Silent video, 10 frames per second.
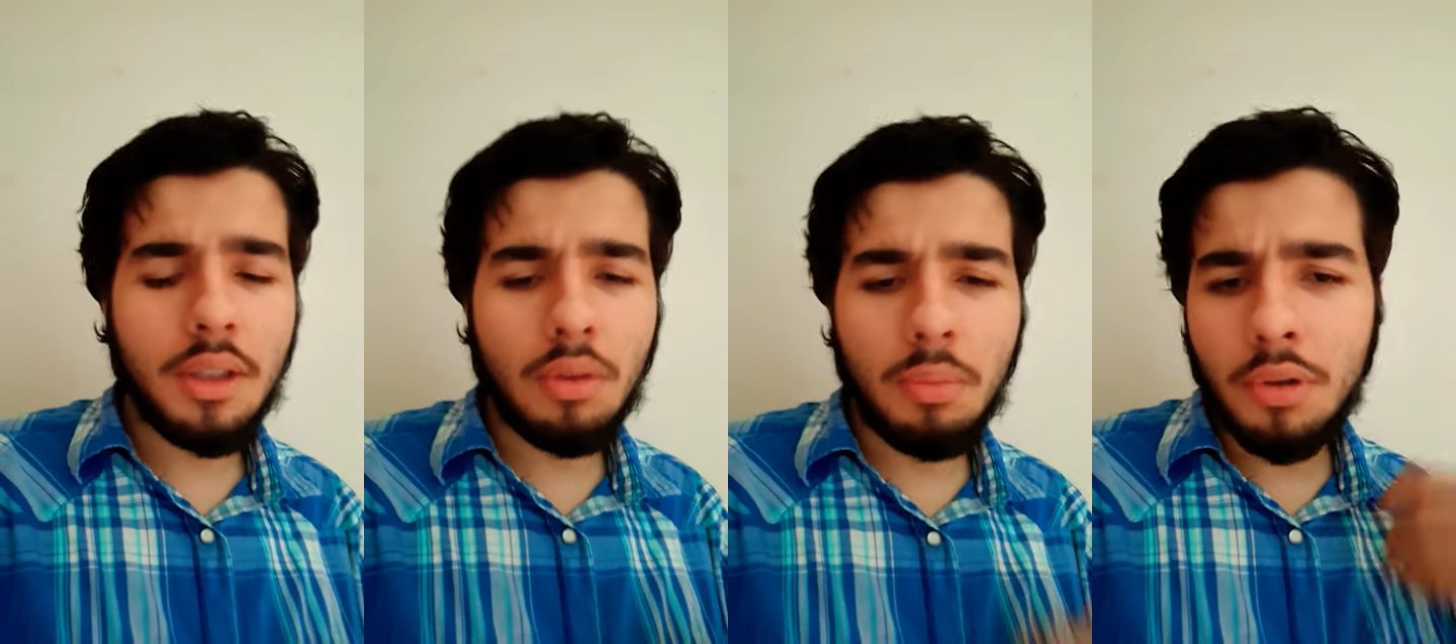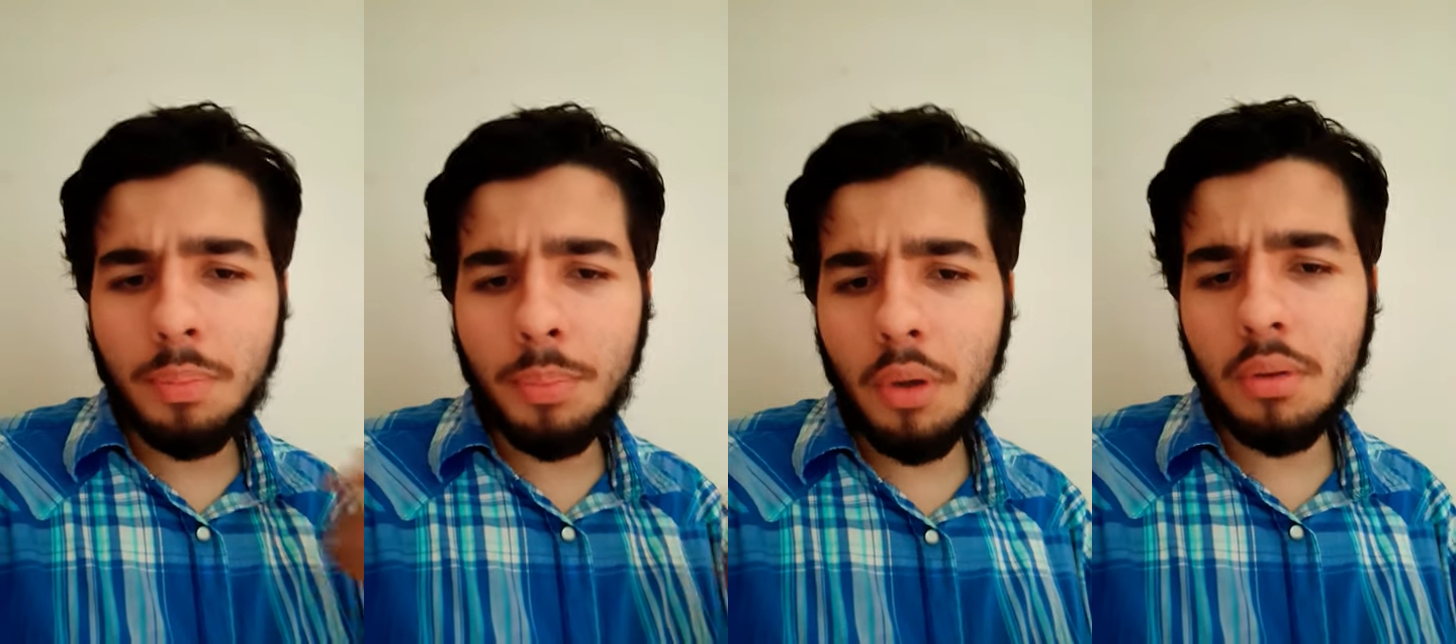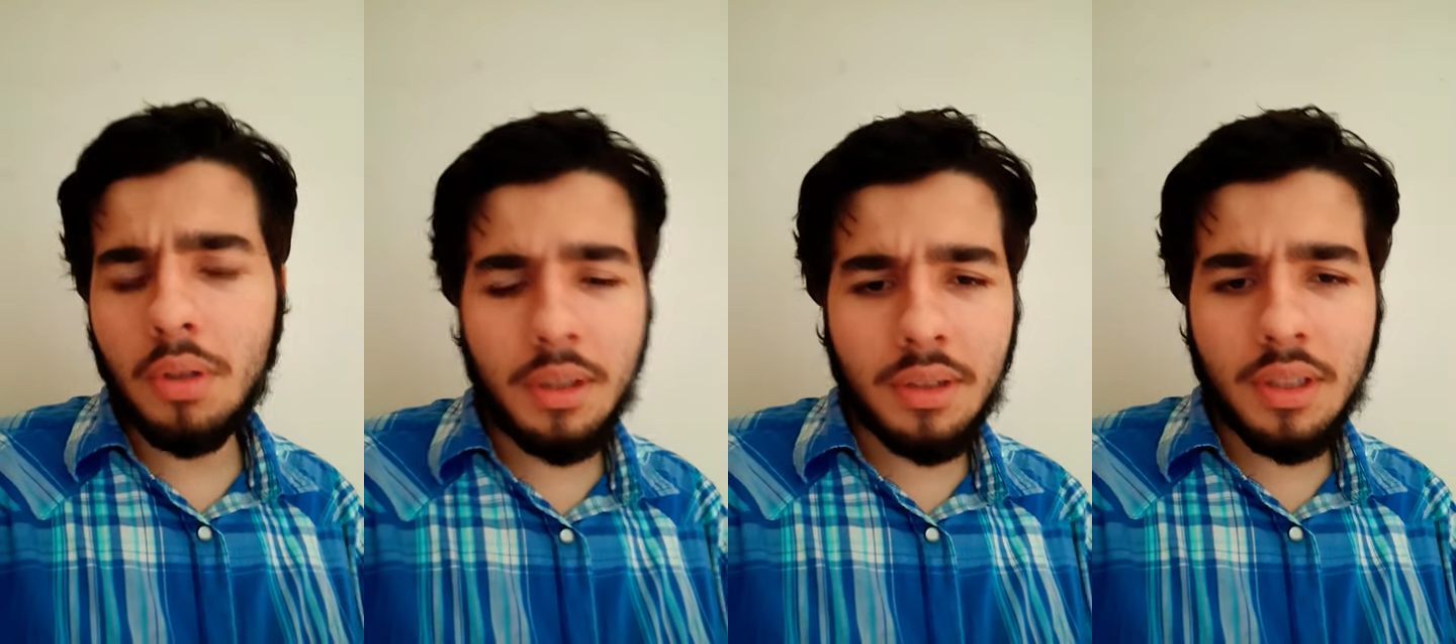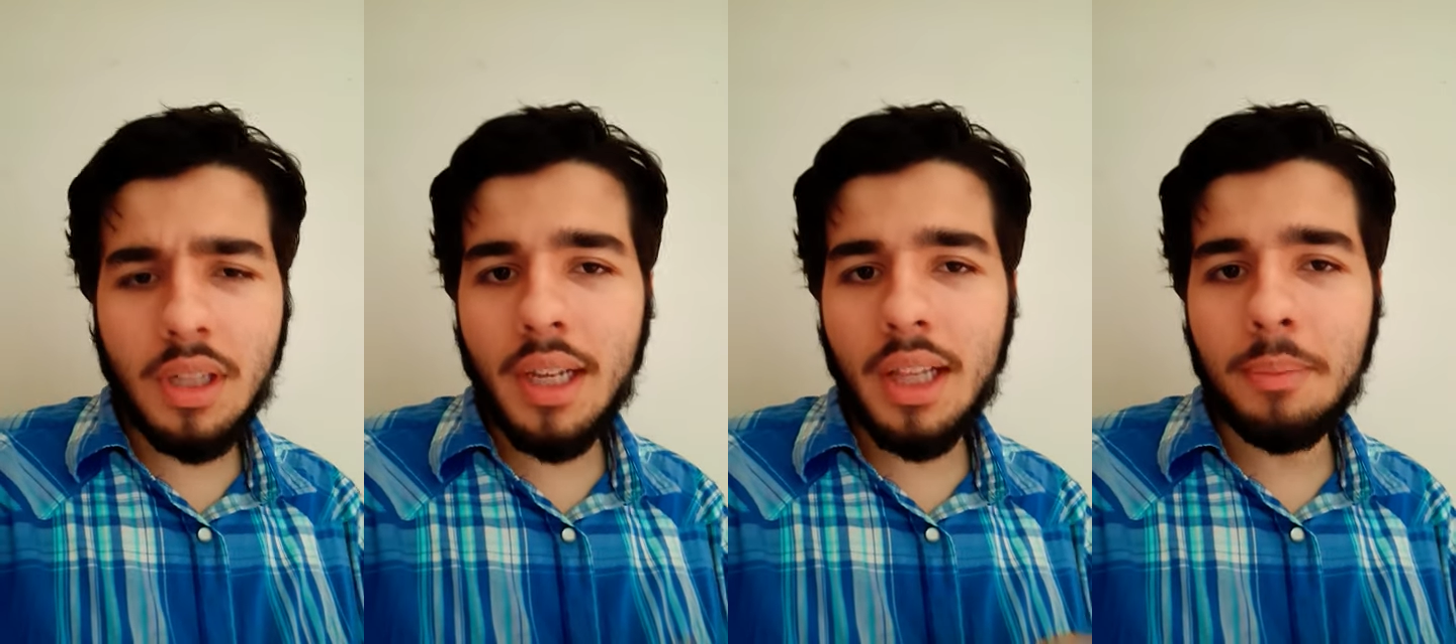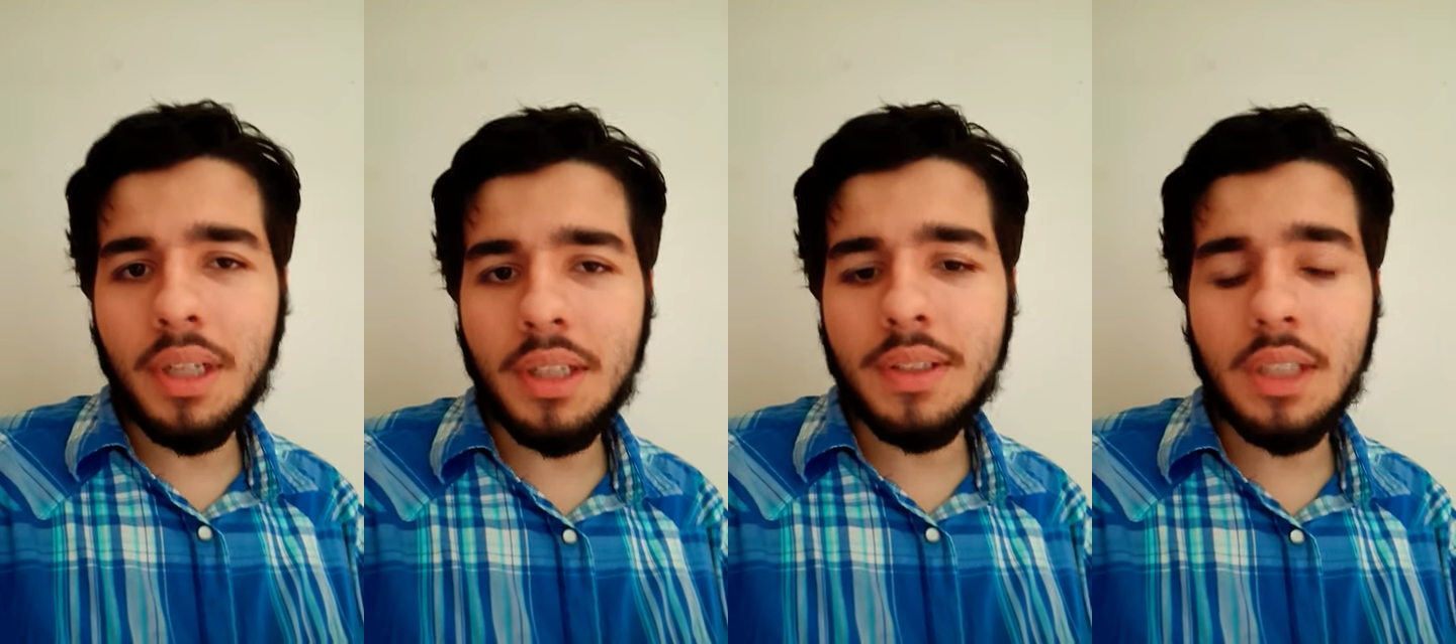indo muito pouco ali quando a janela
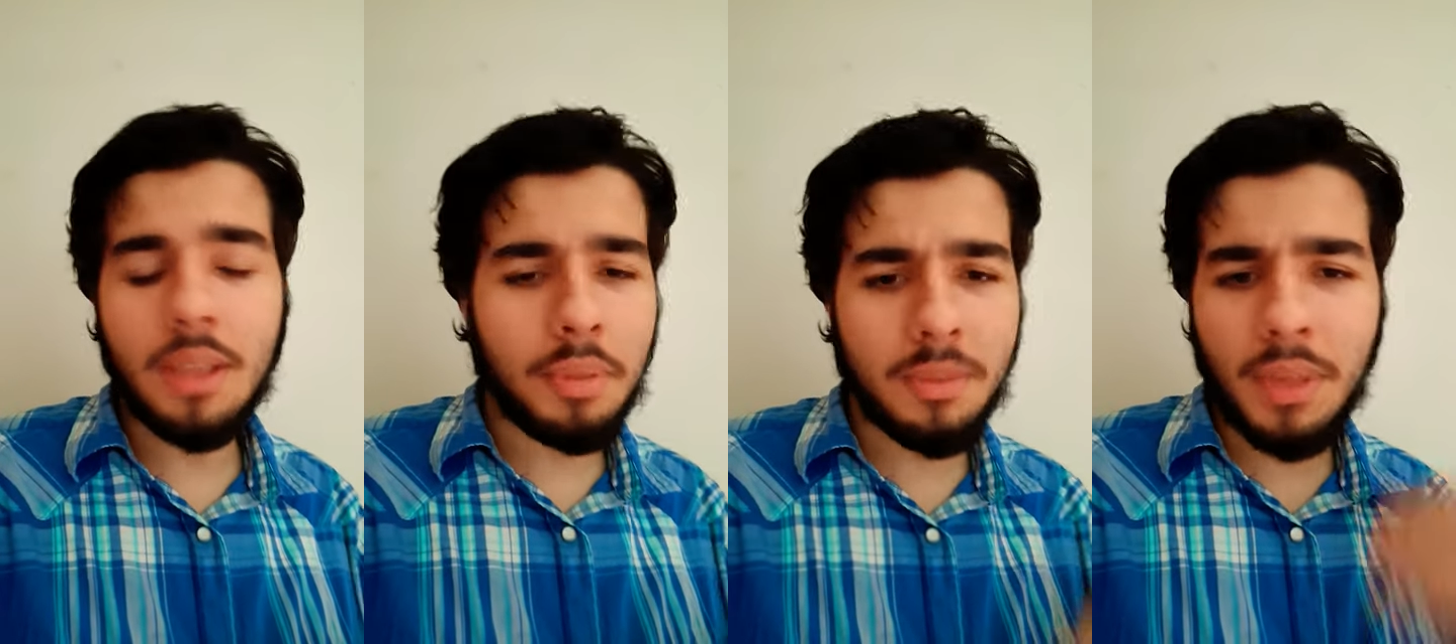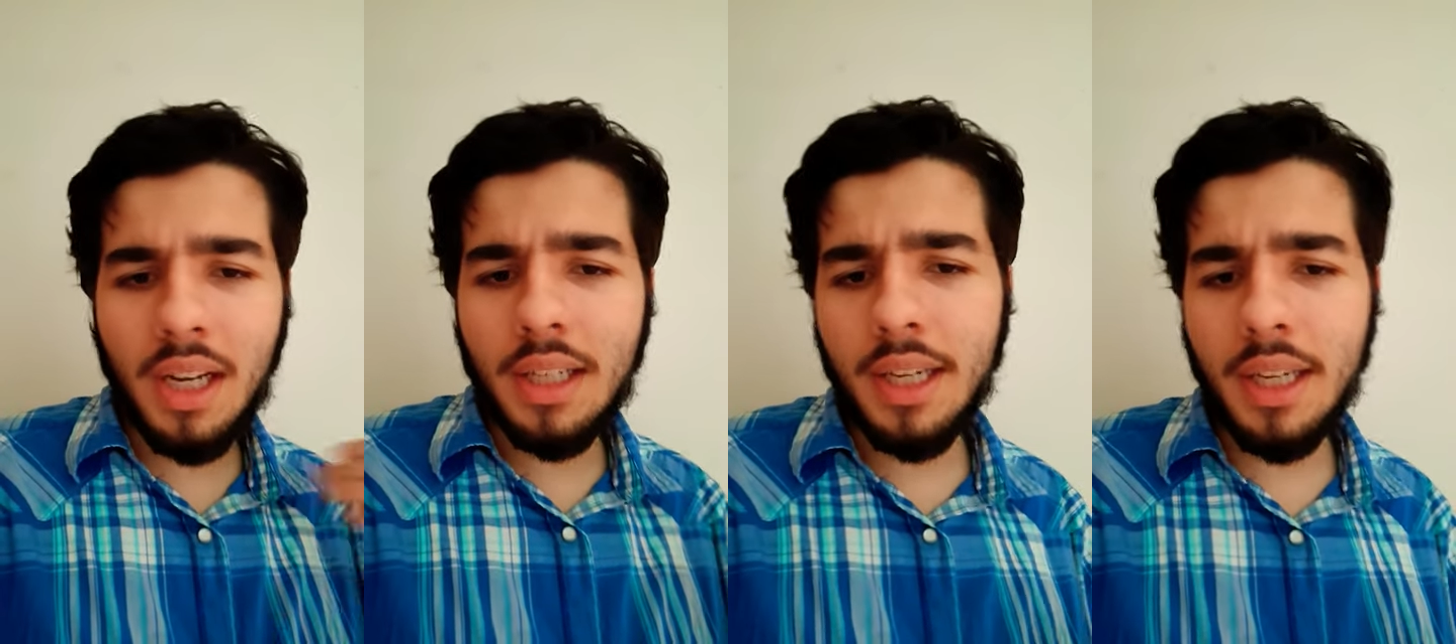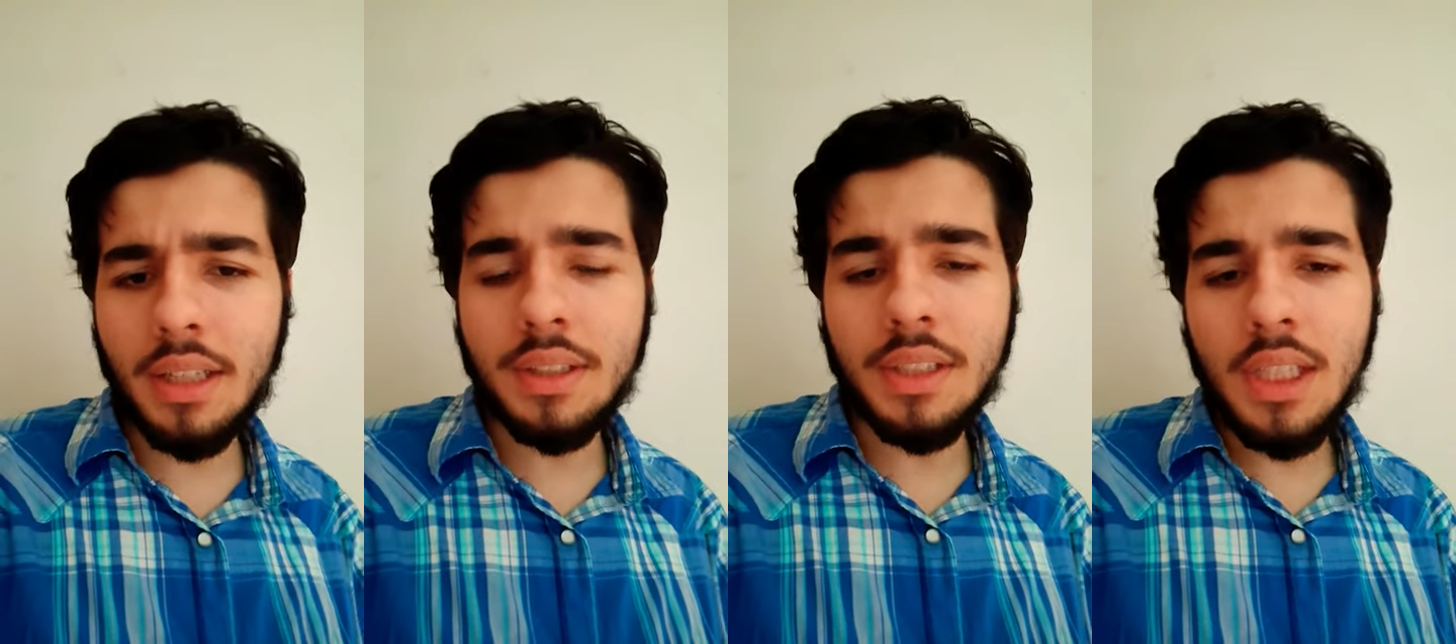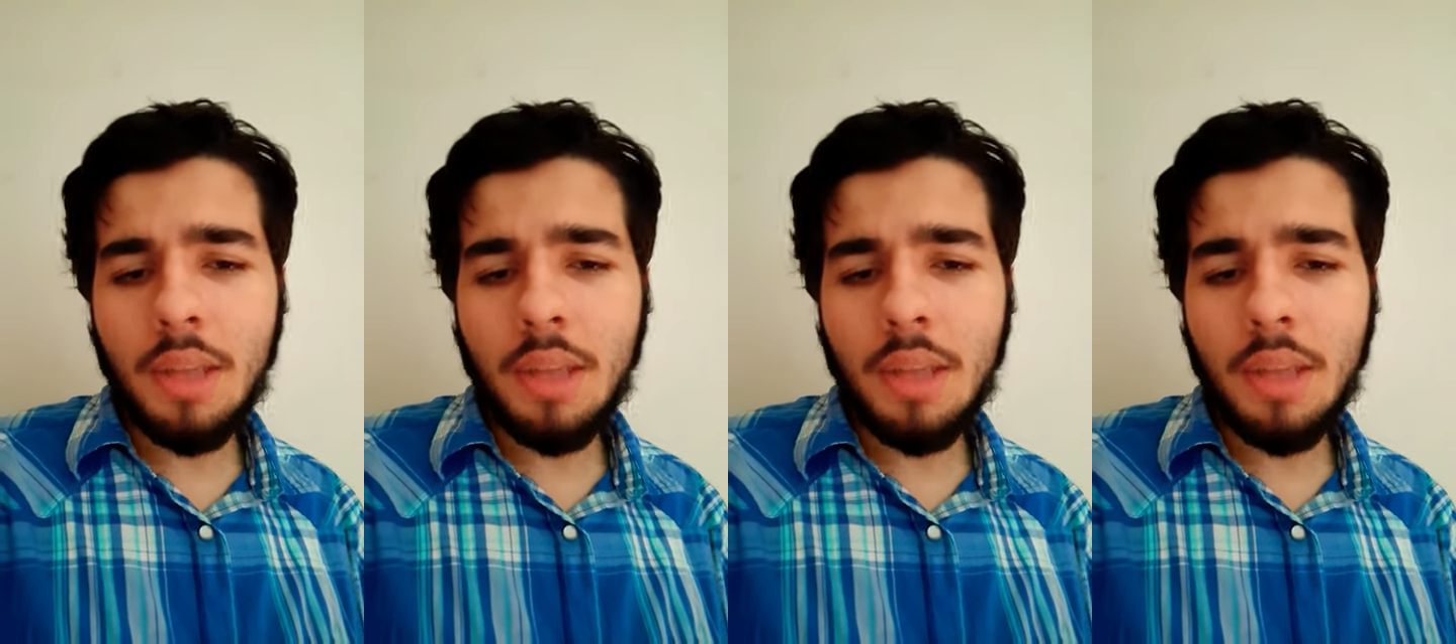aparecia para as paralelas,